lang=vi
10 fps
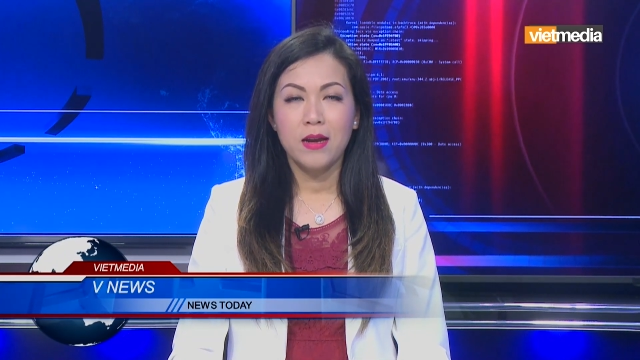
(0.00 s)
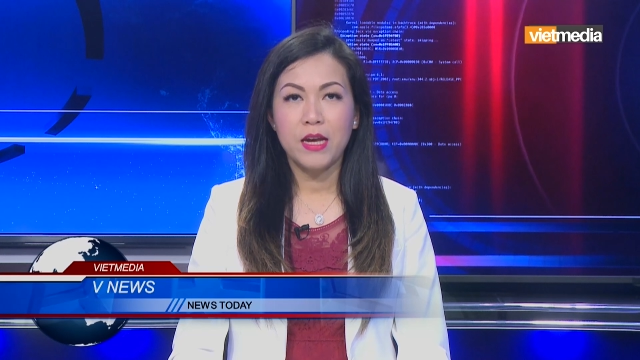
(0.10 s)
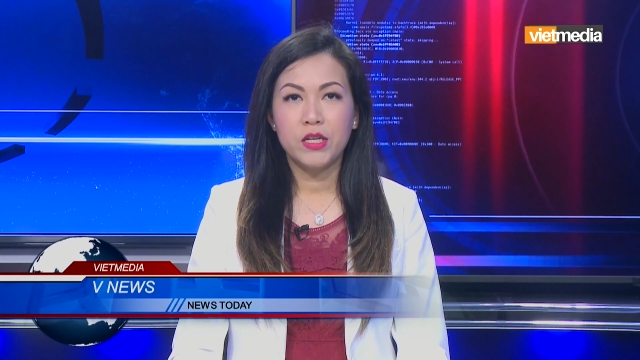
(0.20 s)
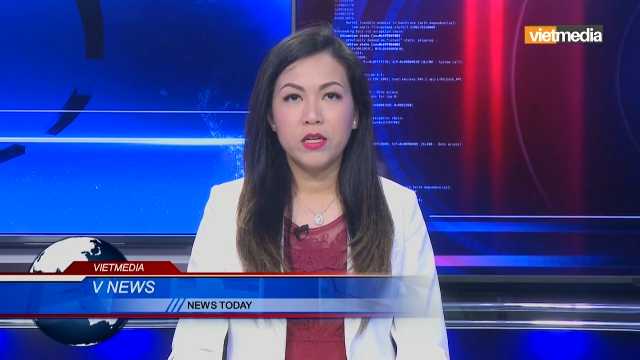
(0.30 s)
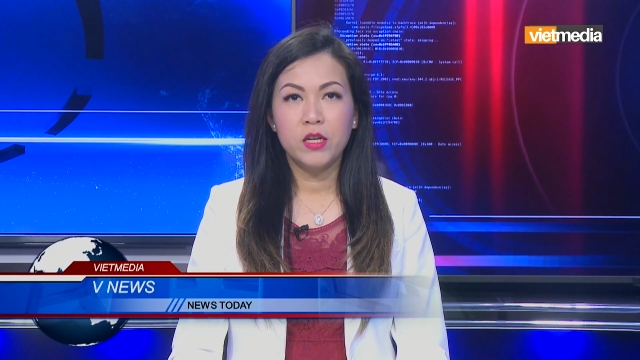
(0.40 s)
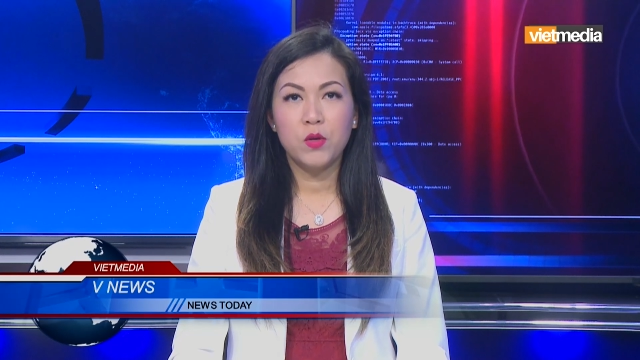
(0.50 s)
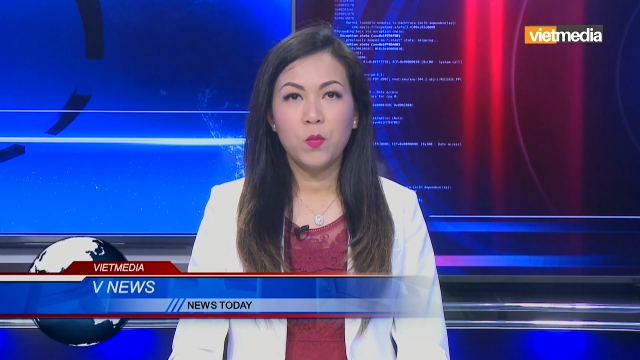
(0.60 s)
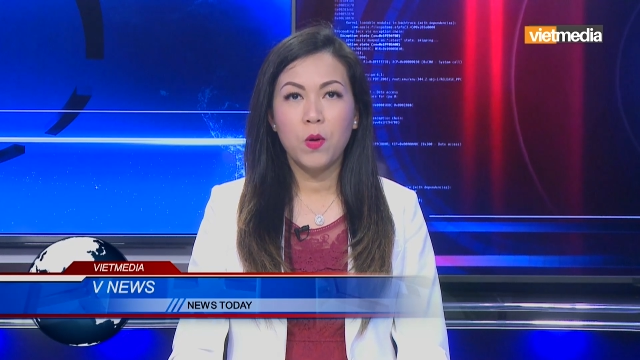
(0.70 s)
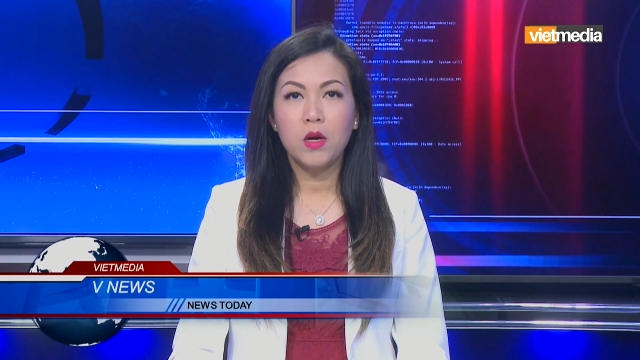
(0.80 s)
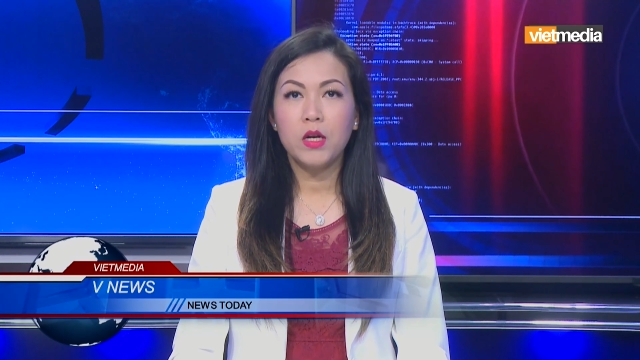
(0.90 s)
đại sứ
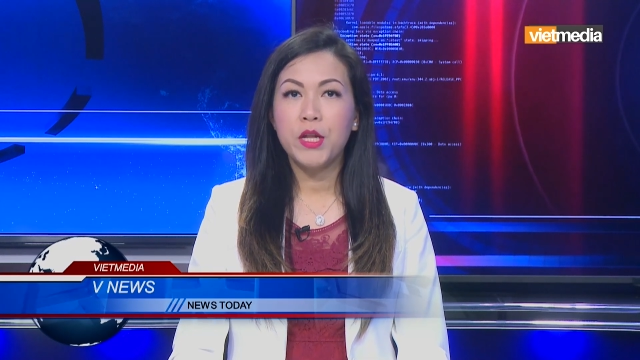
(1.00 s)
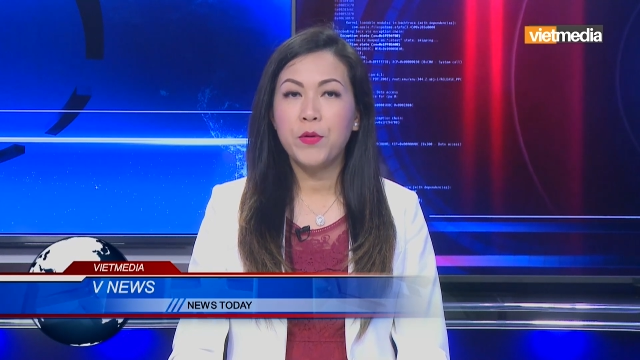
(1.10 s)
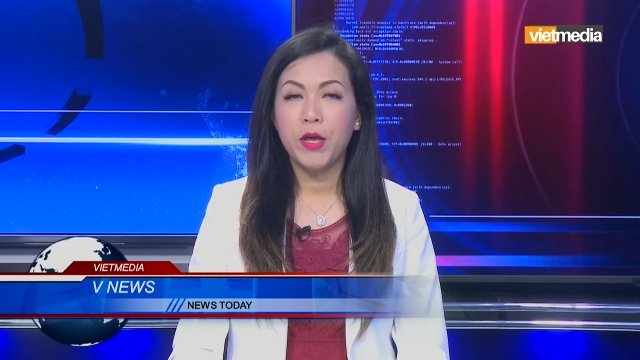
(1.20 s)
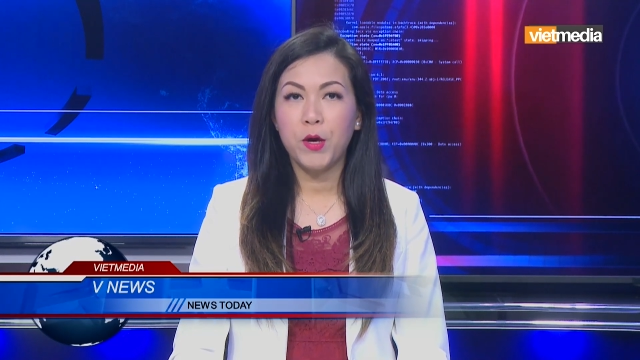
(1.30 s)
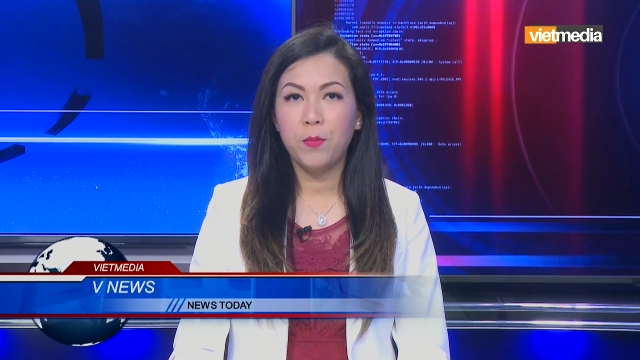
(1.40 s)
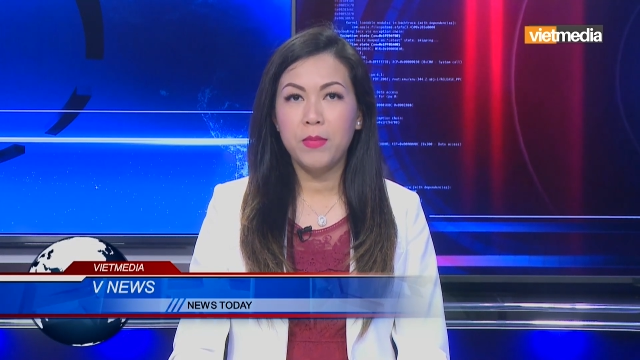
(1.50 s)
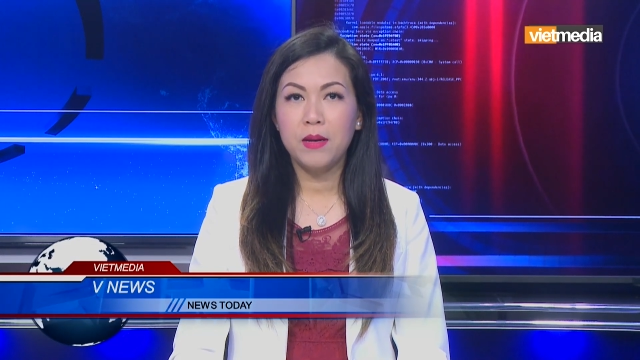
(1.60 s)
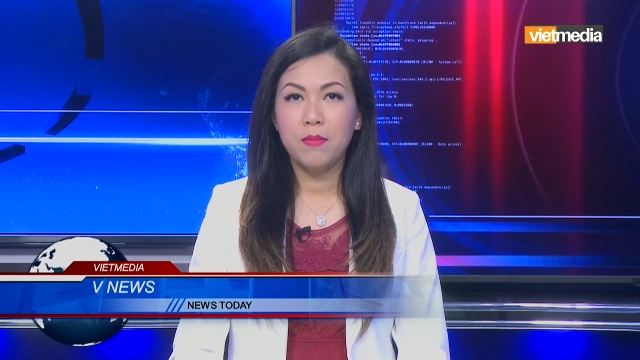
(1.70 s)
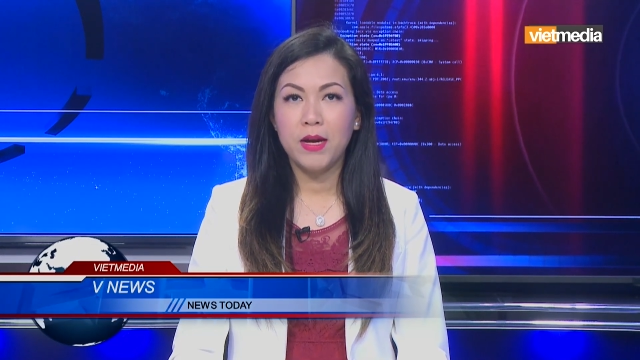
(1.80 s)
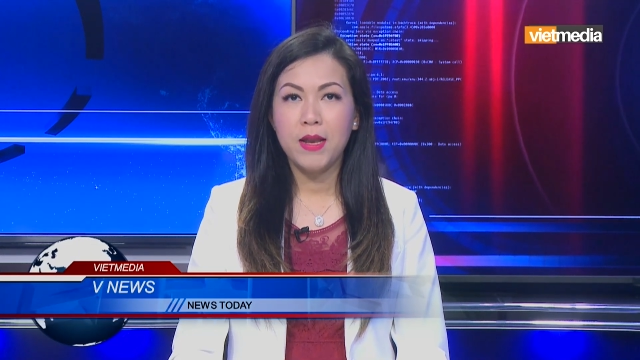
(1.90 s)
Trung Quốc Lưu Hiểu
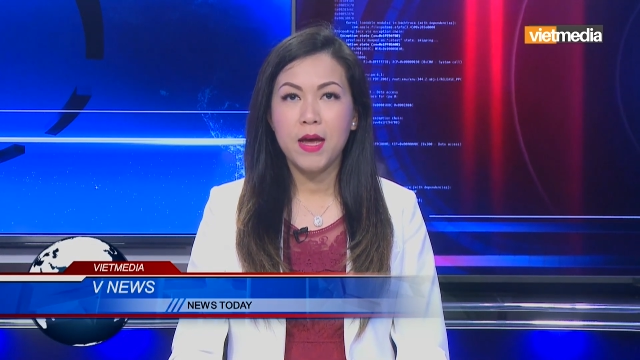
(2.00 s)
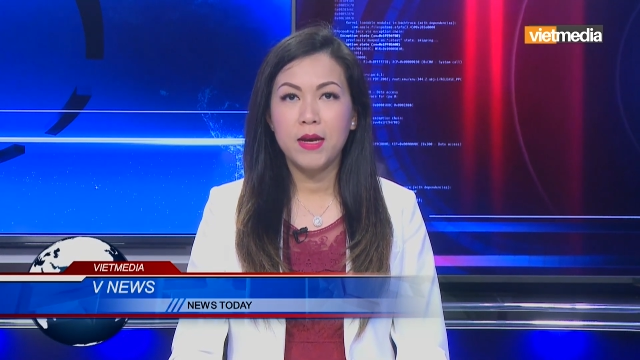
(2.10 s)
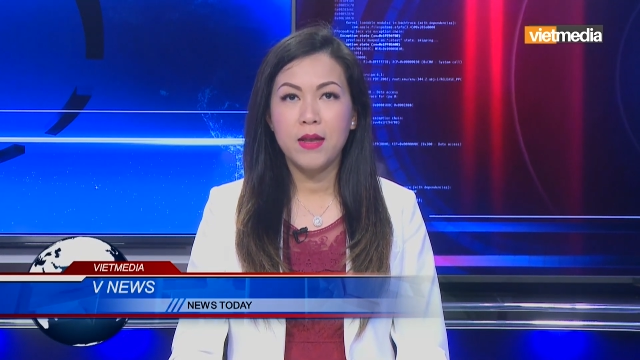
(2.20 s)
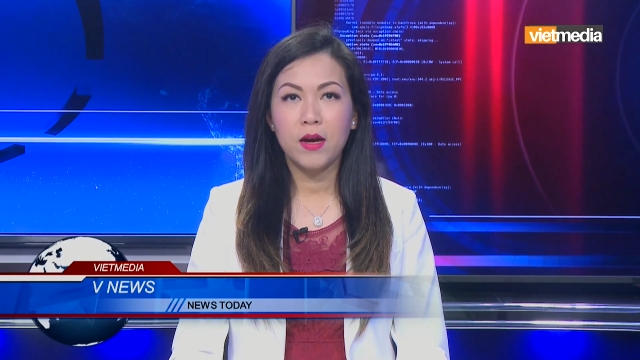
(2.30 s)
Minh mới đây